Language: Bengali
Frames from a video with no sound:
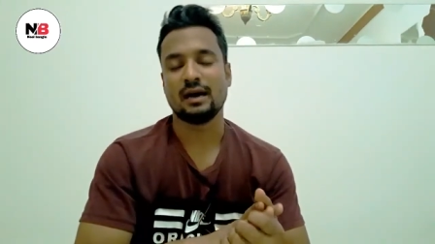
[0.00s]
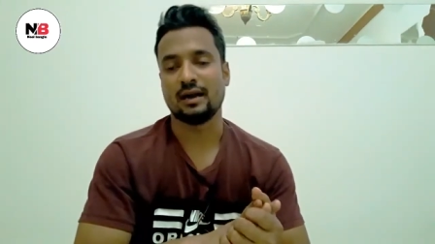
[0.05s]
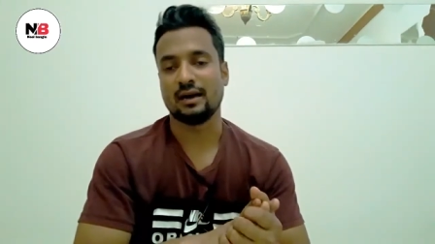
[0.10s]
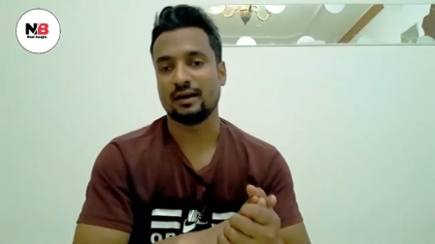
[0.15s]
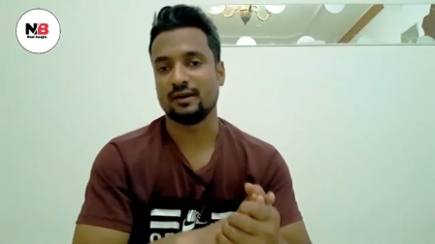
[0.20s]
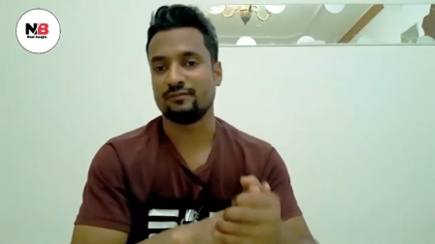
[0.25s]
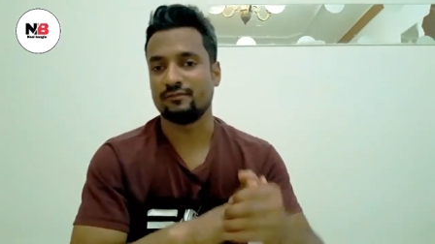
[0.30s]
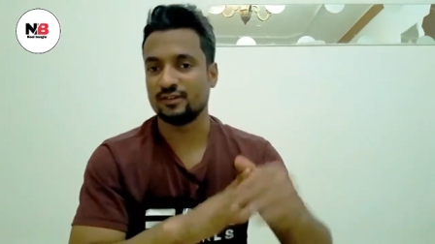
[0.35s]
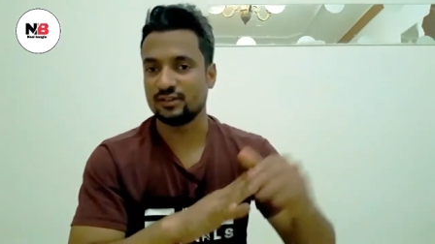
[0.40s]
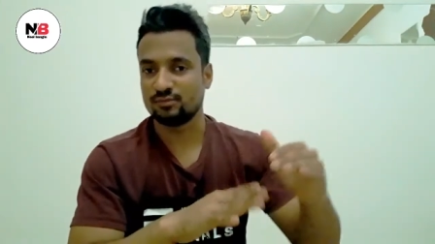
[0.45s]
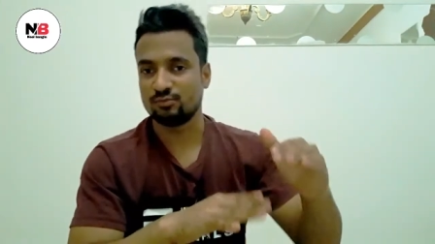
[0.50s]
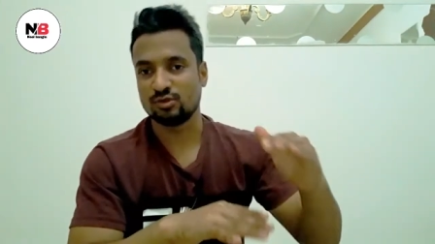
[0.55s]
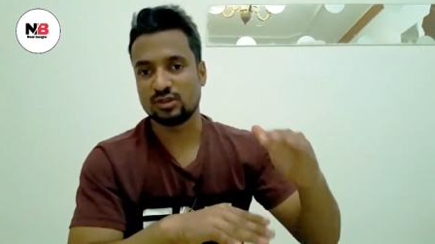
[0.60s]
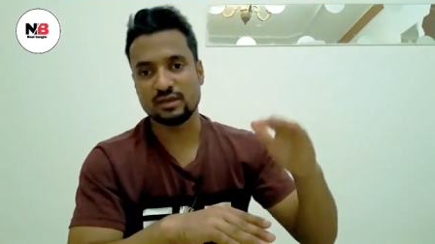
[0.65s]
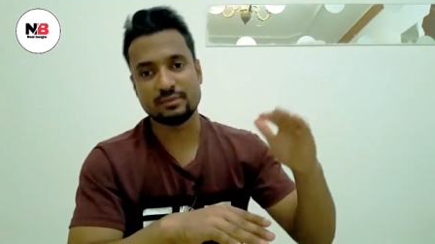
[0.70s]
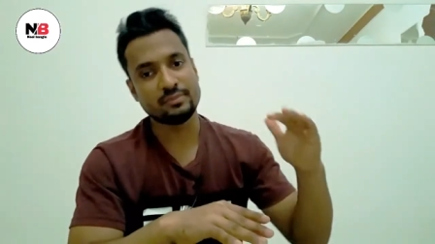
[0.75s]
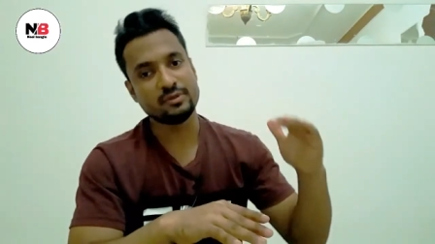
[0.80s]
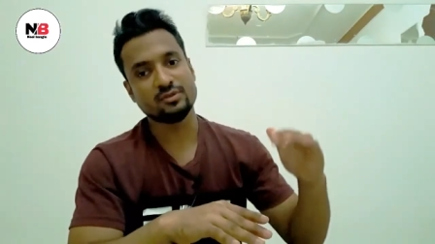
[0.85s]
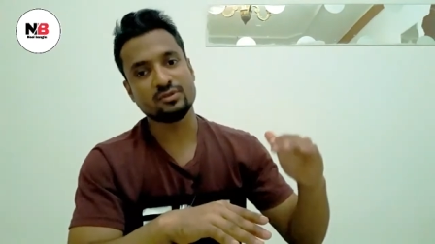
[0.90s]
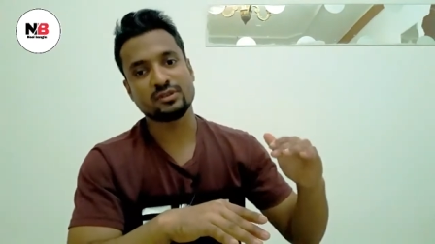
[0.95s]
আর
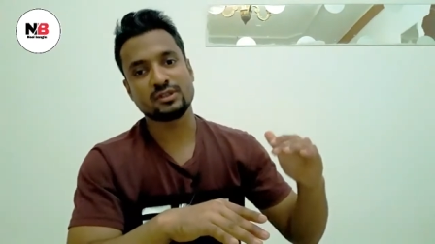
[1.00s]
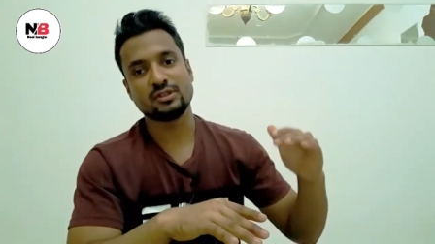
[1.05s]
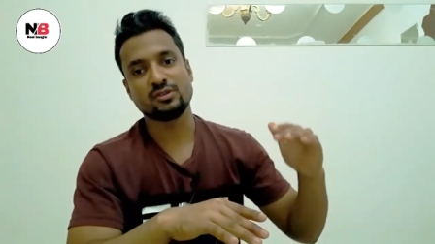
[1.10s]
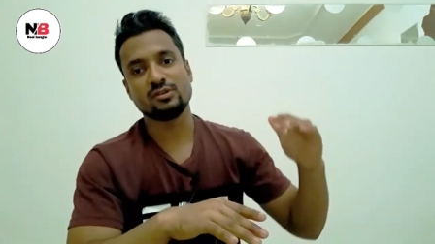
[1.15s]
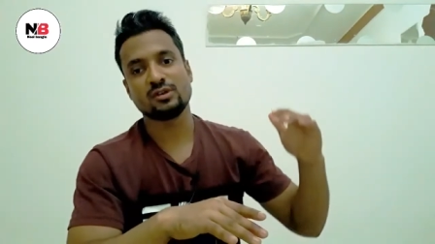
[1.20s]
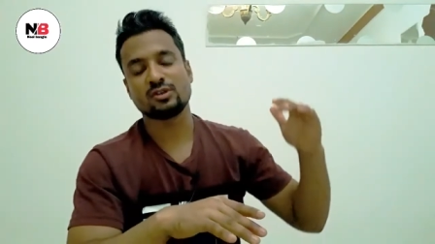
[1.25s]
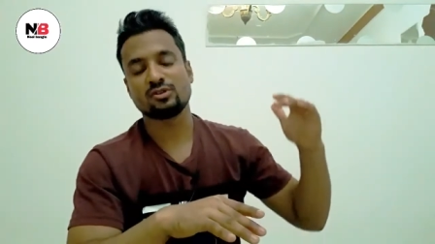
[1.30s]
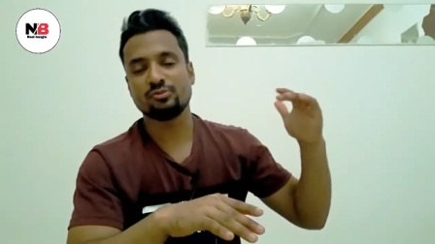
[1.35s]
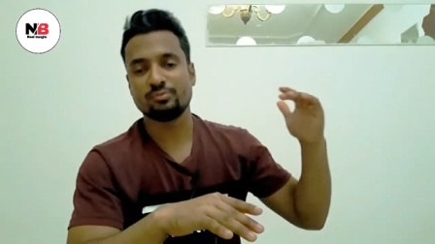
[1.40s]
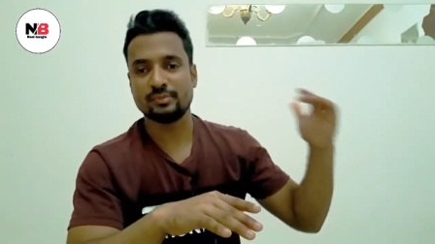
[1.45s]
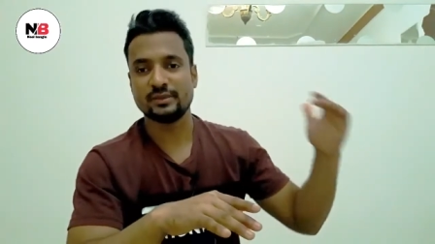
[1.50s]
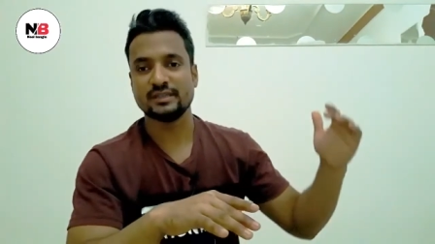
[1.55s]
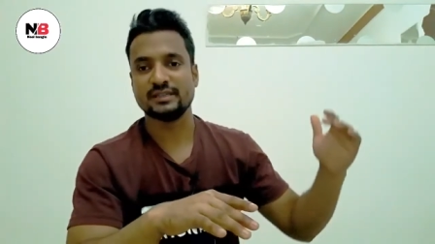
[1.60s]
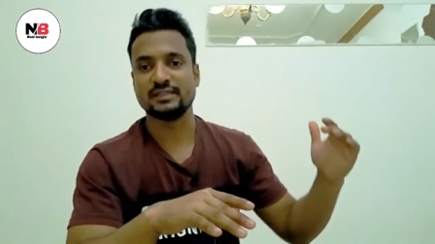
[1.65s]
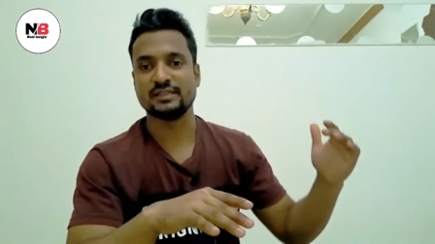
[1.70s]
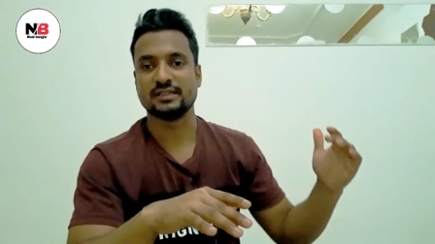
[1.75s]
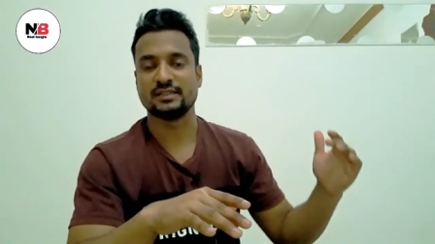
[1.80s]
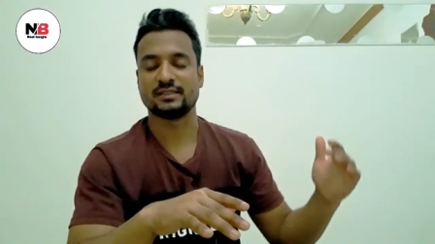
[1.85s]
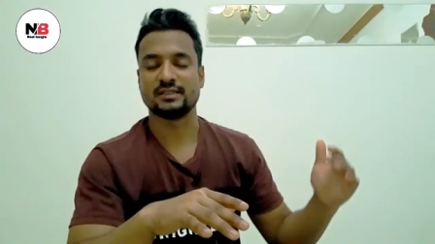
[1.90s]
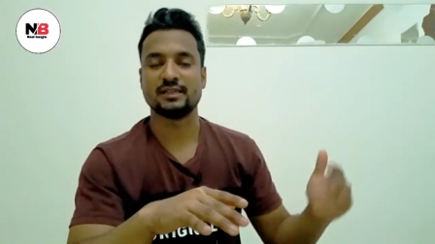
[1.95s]
ফেসবুকে ভিউজ কিন্তু একটু
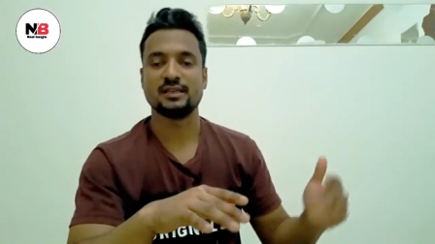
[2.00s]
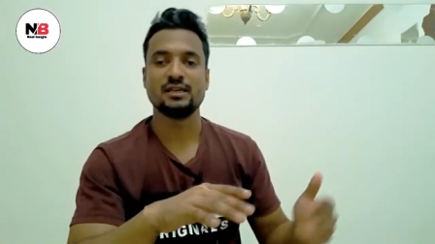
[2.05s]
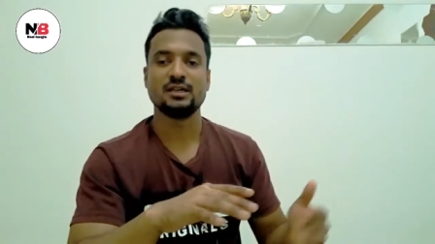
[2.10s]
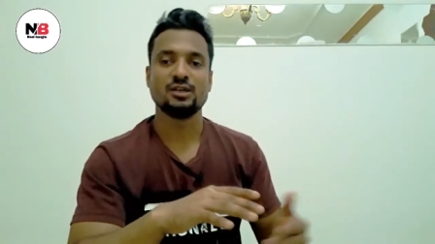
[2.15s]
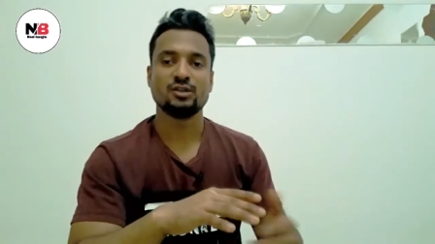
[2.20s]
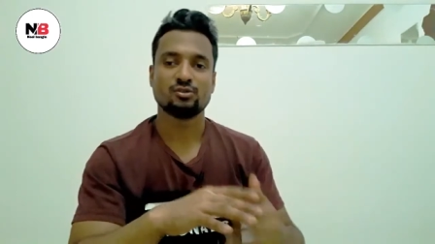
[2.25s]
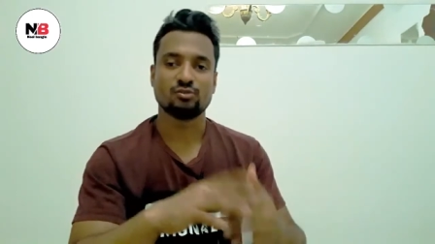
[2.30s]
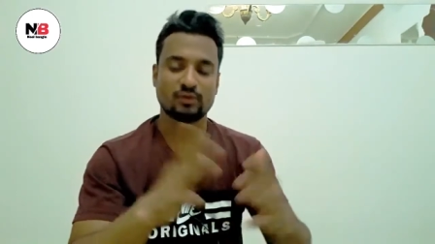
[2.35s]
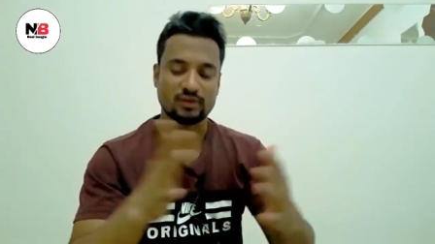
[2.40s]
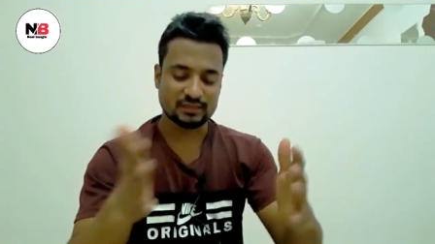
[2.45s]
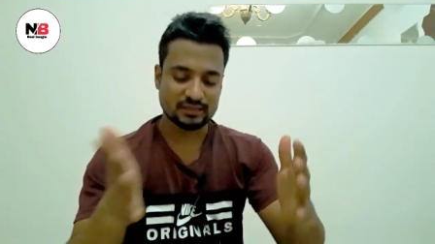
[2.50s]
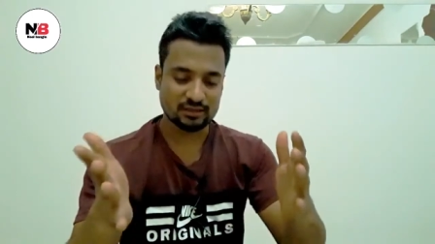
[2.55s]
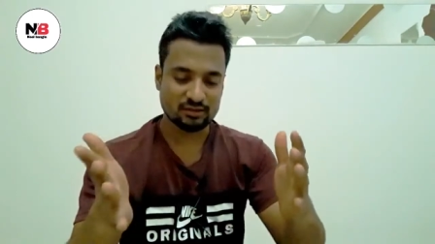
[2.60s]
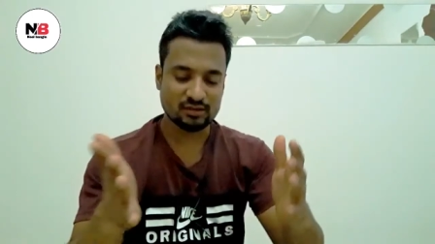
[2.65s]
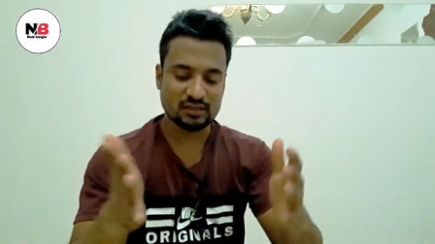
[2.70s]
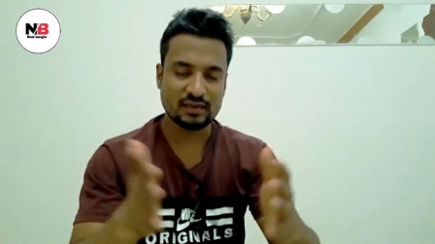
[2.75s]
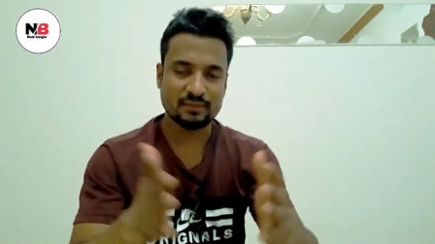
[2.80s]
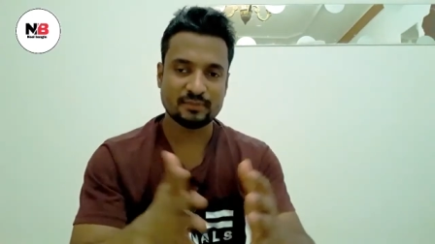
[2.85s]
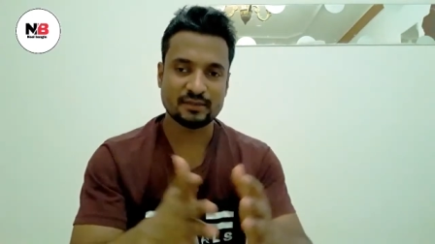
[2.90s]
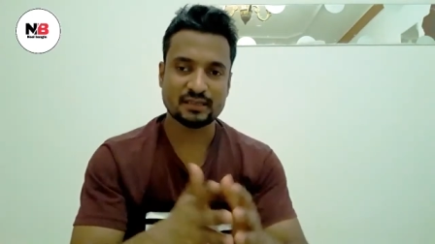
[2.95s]
বেশি আসে তো আশা
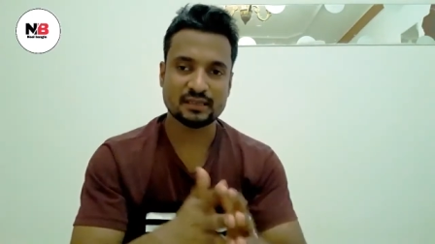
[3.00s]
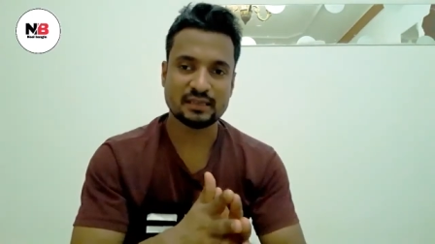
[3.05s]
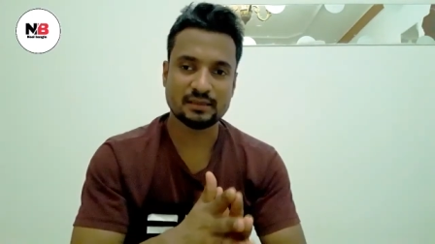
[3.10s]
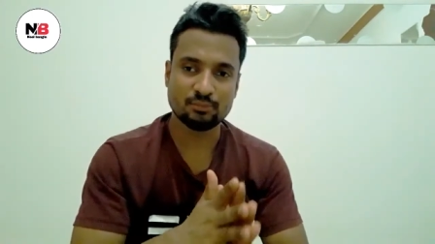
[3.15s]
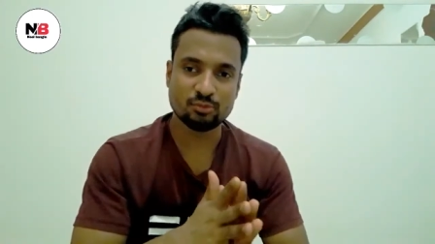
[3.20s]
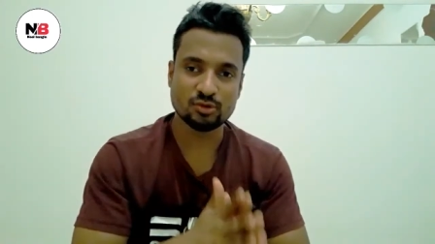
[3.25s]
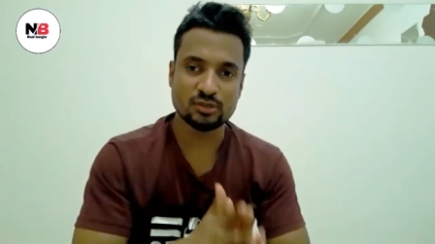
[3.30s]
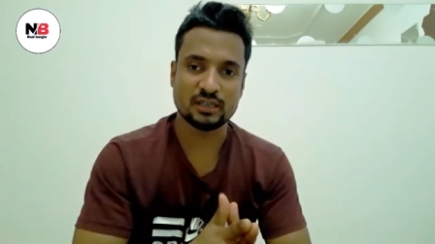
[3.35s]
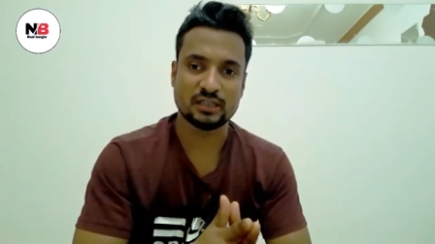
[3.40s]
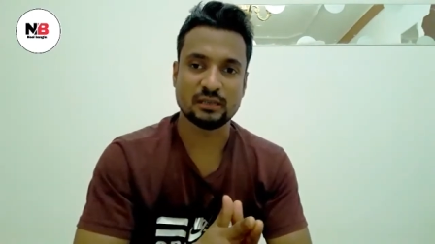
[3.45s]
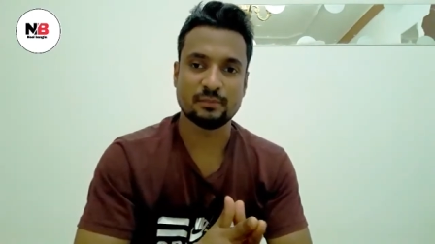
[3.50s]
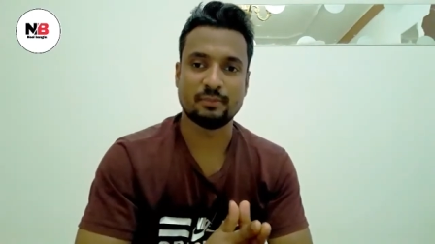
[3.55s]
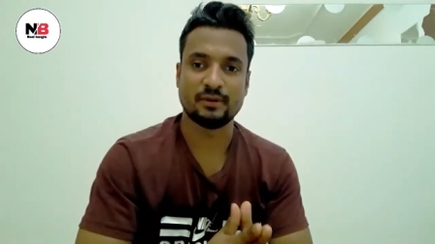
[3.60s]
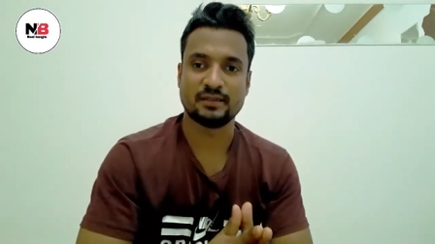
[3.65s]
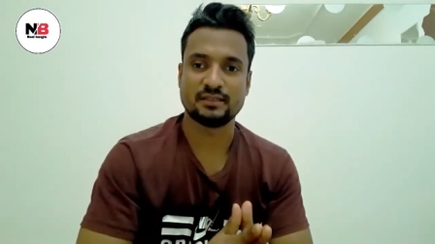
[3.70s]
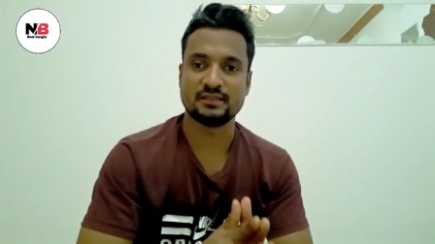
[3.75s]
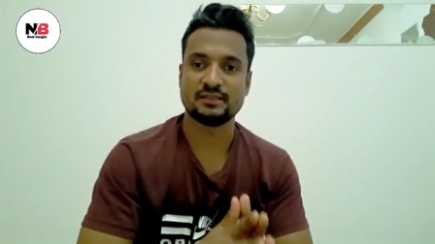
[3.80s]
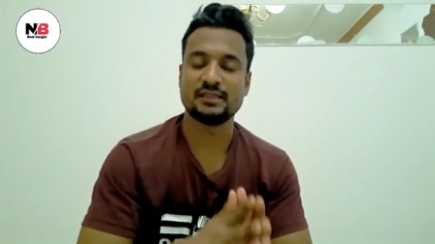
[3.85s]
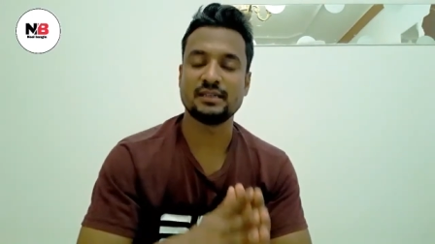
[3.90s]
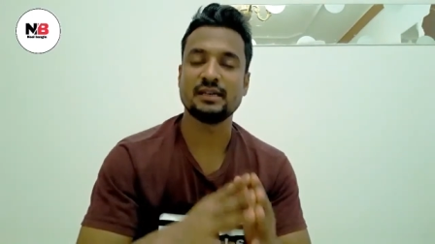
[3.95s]
করি আপনাদেরকে বোঝাতে
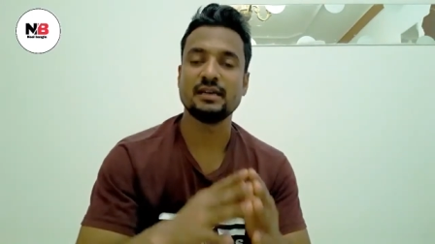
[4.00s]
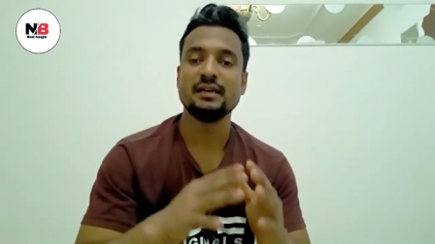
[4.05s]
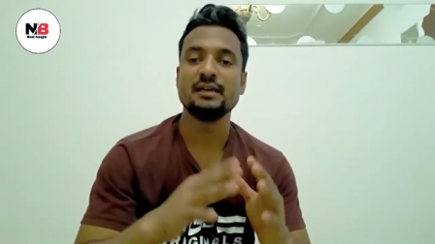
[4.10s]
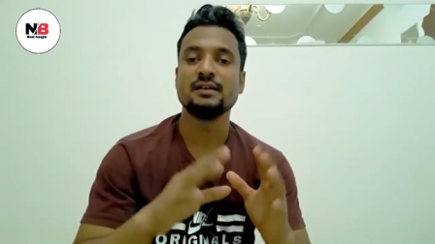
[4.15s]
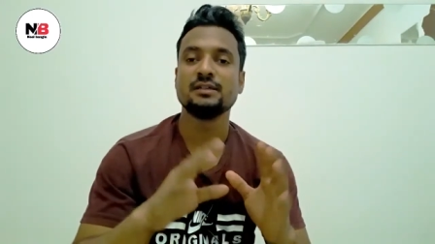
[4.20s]
পারছি যে